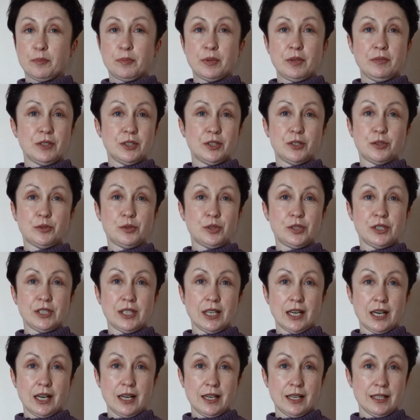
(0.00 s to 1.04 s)
Привет,
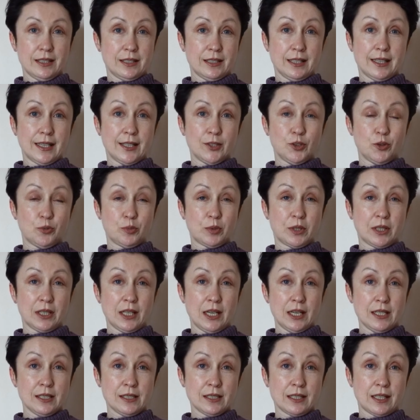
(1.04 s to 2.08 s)
друзья! Это
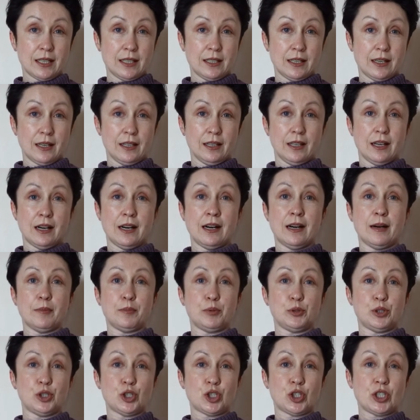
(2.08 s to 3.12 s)
«Эконом-класс», канал о
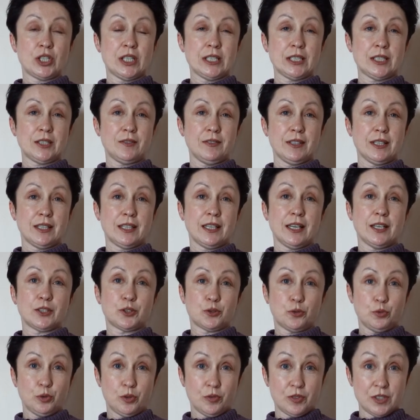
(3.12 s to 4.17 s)
путешествиях и
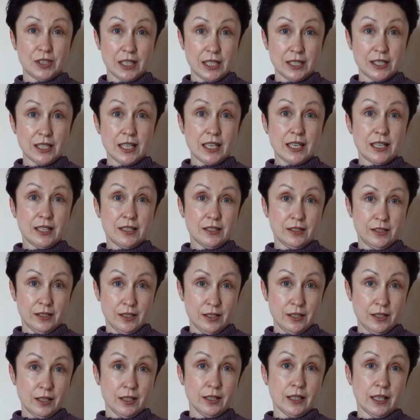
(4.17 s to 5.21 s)
откуда взять
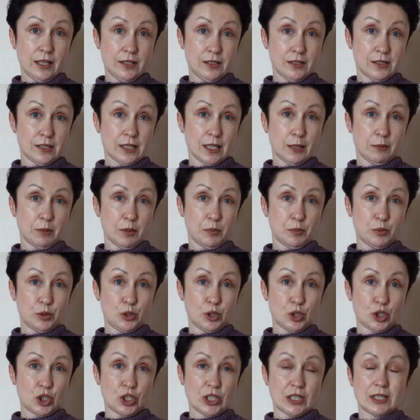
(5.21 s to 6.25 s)
деньги на эти самые
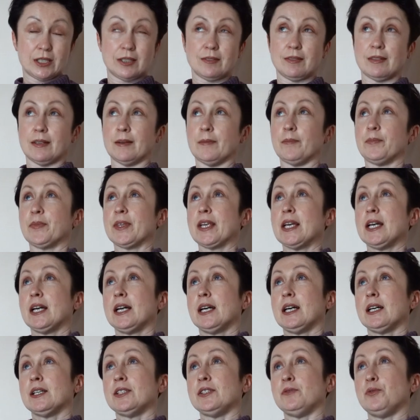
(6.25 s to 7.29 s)
путешествия.
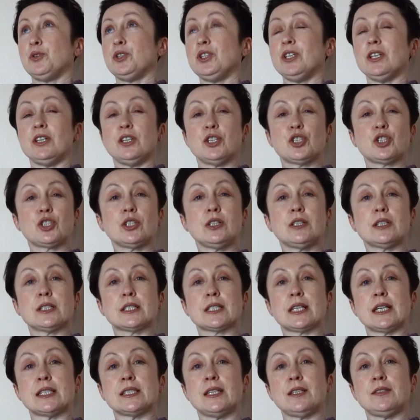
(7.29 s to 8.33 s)
Сегодня я решила
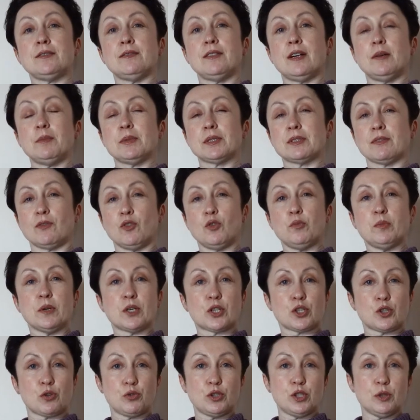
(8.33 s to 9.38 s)
рассказать вам о своем
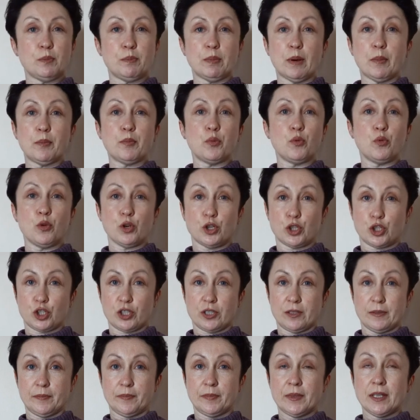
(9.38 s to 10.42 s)
маршруте по
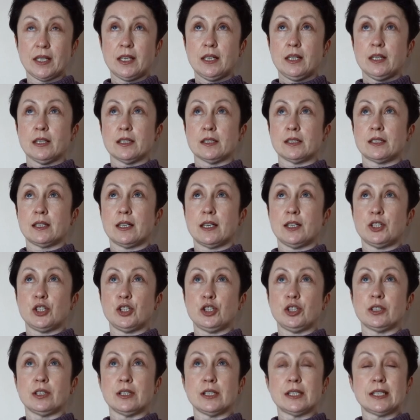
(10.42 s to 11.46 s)
Польше. За
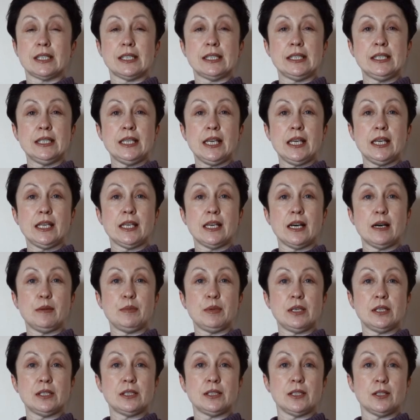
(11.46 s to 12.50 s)
14 дней я
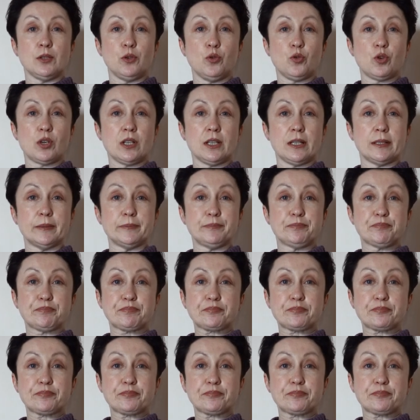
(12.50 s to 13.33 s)
объездила около